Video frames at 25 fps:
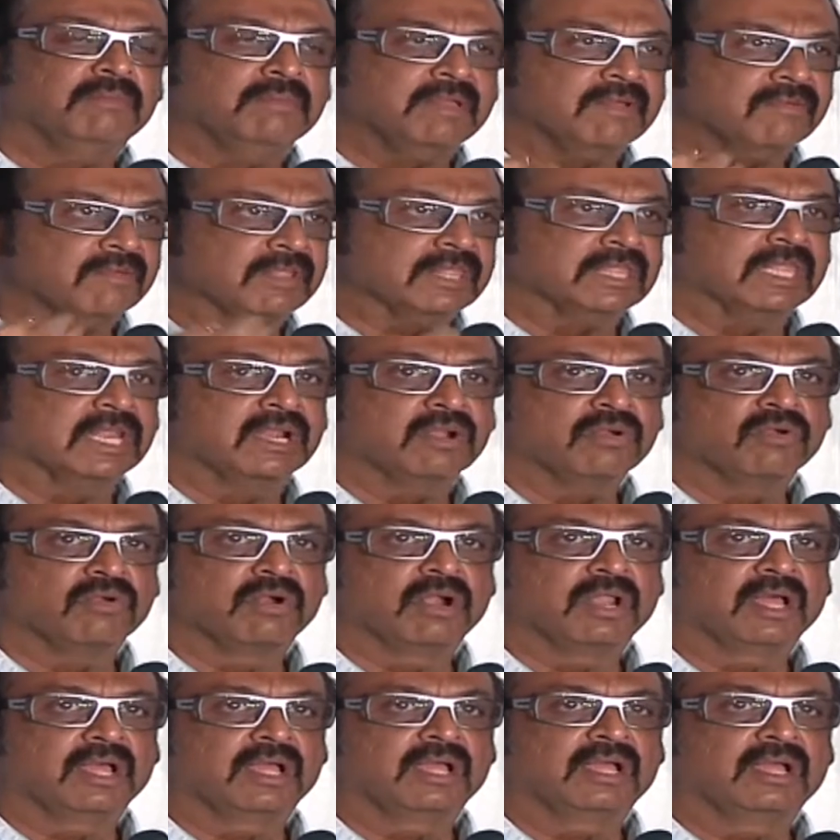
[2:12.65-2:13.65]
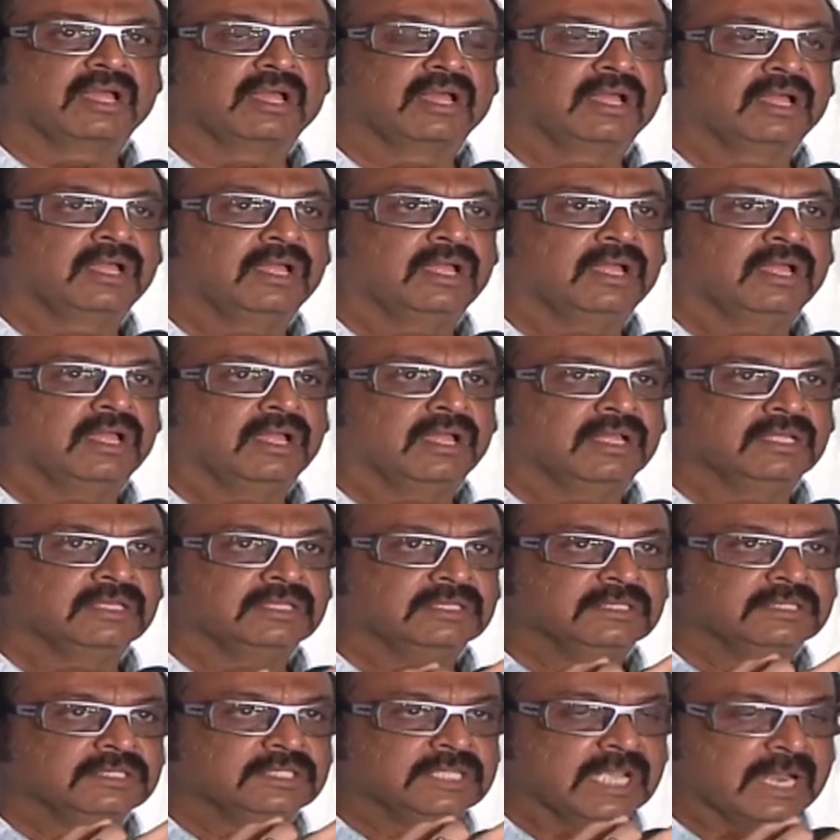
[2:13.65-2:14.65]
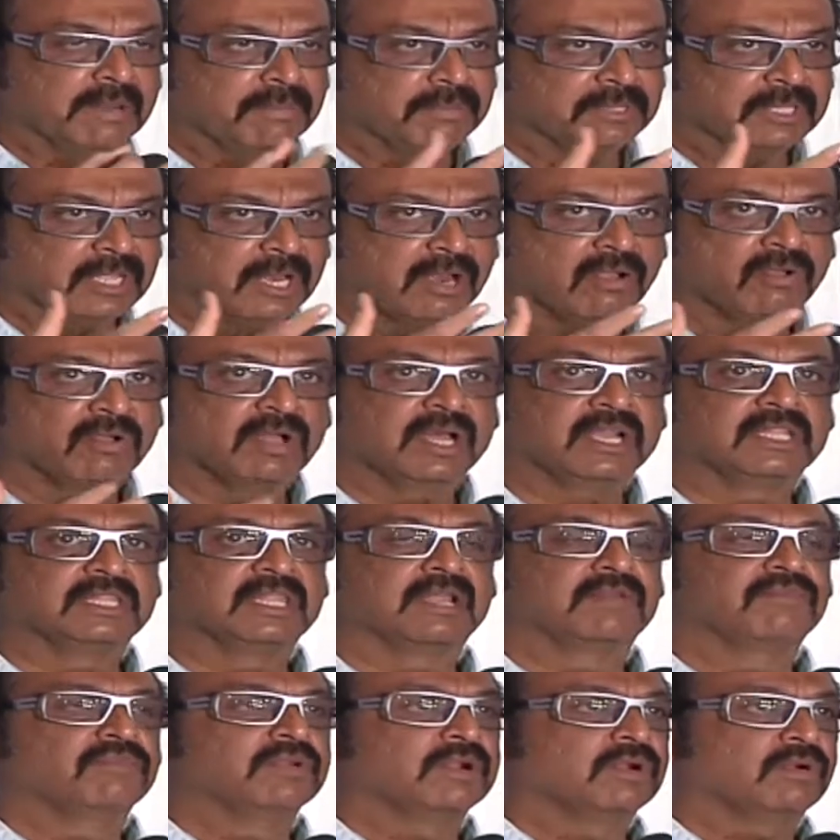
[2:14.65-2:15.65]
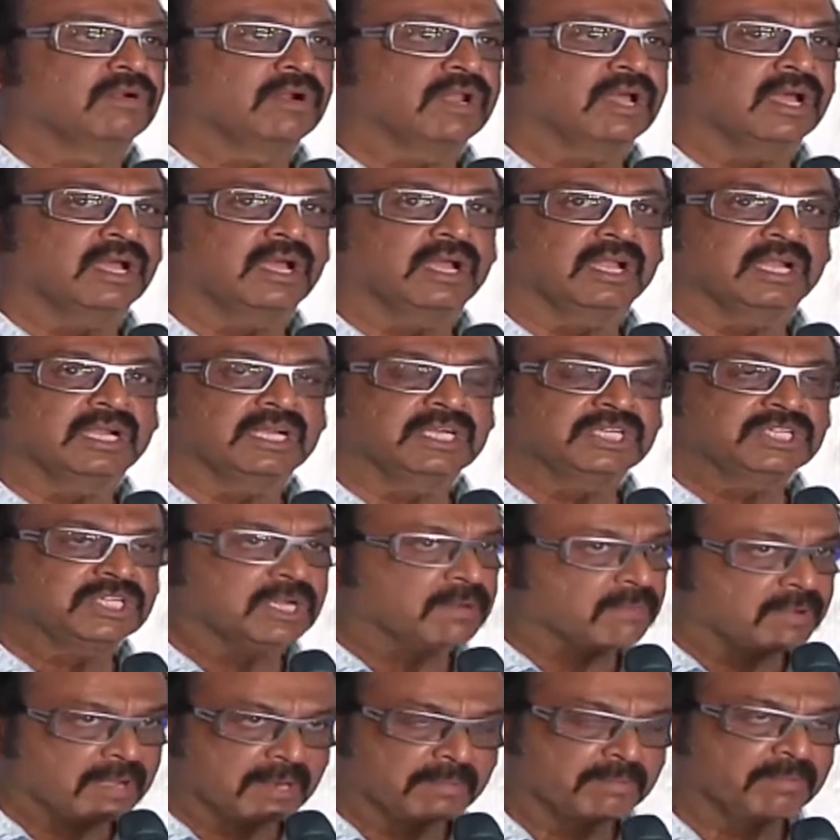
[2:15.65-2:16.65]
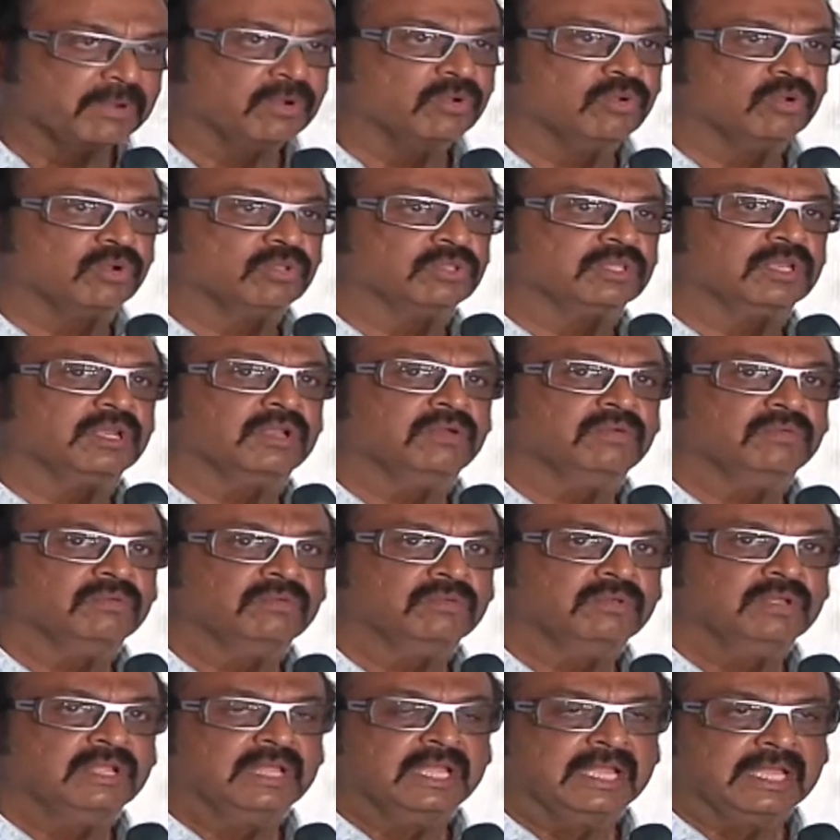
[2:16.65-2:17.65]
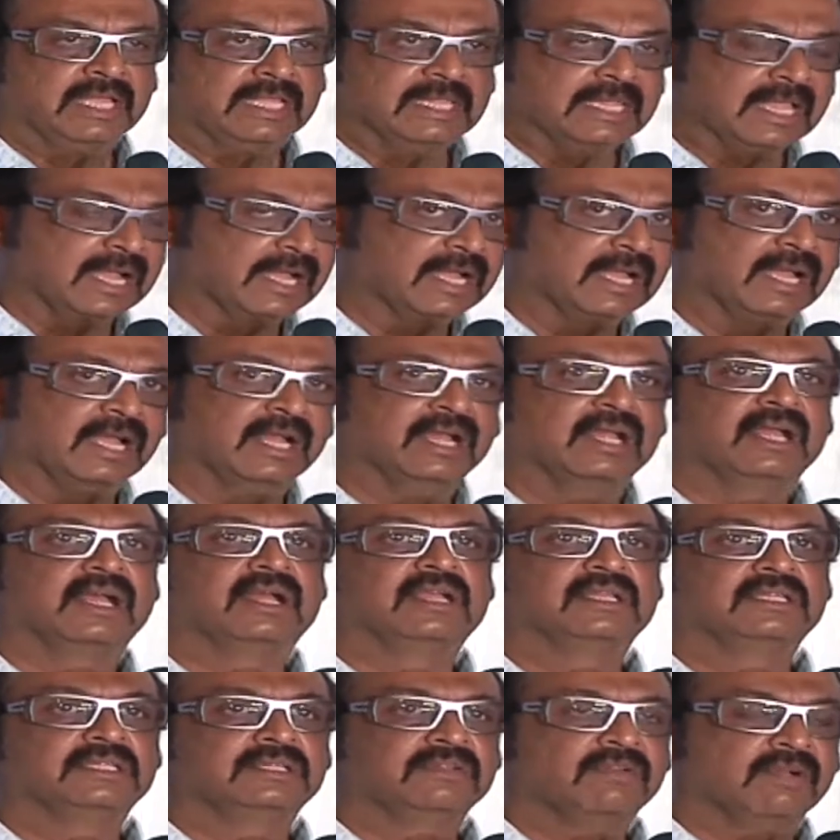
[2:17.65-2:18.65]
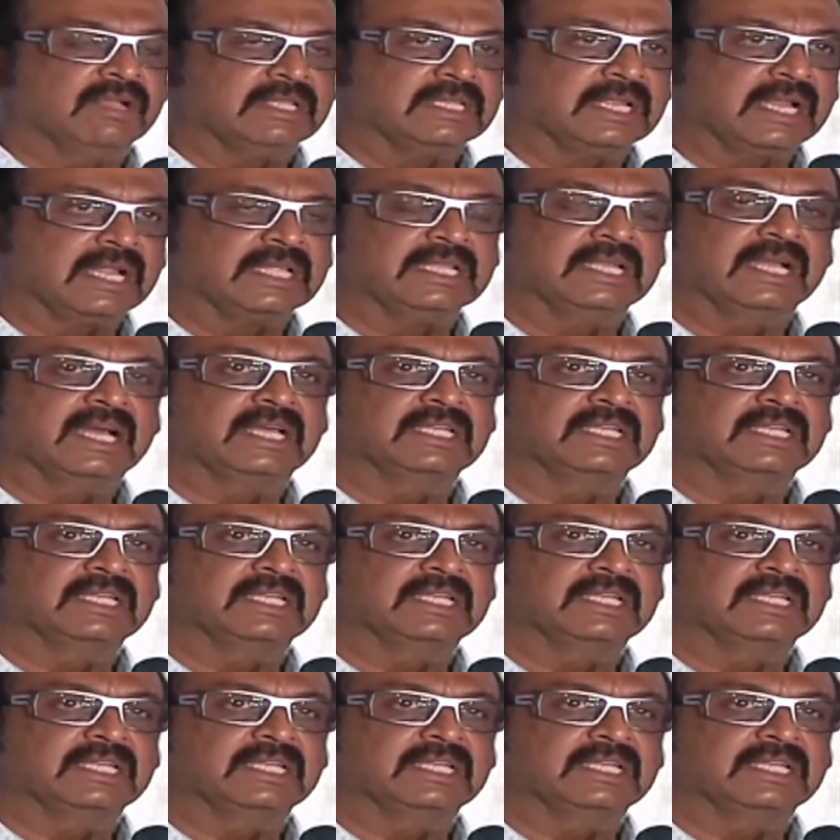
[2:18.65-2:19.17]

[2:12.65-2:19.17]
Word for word: మేమందరం కూడా చలపతిరావు గారి తరఫున కూడా క్షమాపణ కోరుతున్నాం ఇందాక శివాజీరాజే